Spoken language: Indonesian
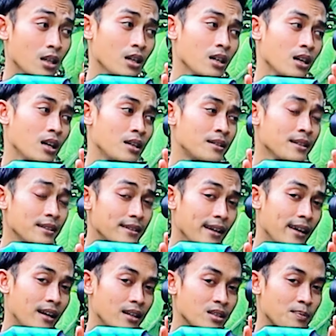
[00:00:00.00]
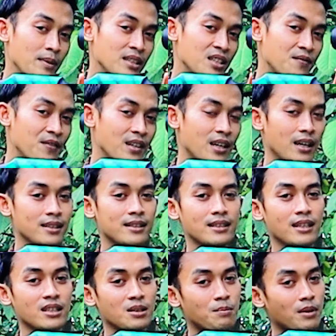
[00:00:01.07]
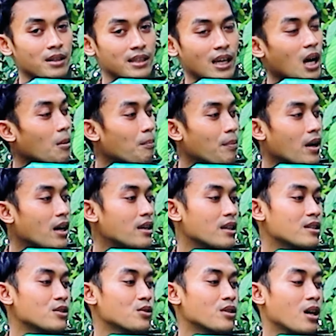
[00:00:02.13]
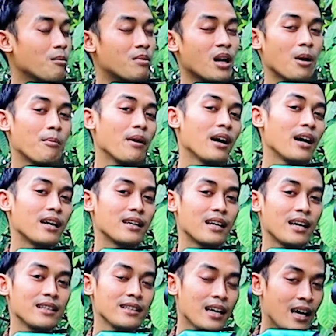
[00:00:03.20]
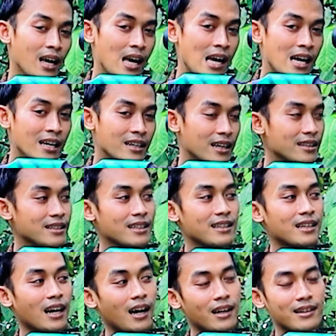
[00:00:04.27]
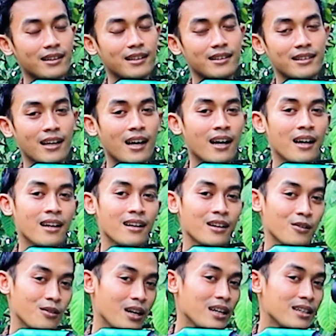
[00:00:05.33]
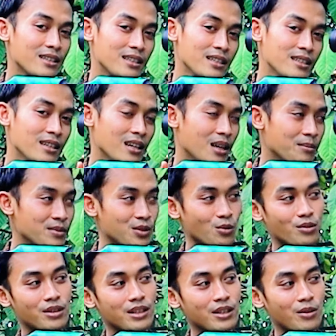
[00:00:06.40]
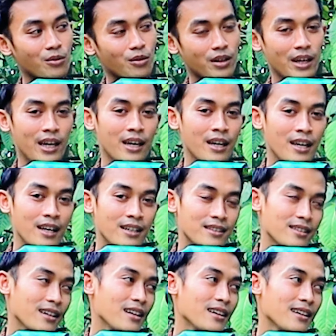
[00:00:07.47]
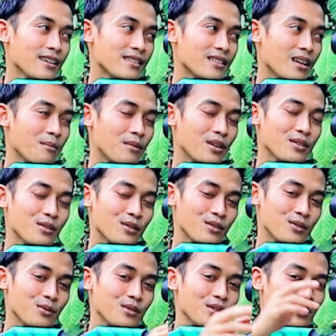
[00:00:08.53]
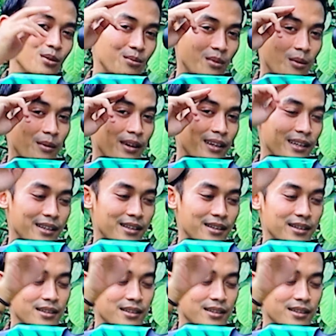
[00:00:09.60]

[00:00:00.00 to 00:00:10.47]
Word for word: uh, detail spesifikasinya seperti apa dan juga berapa harganya nanti akan kita lakukan di dalam studio. Oke, sekarang kita menuju studio. Bye bye.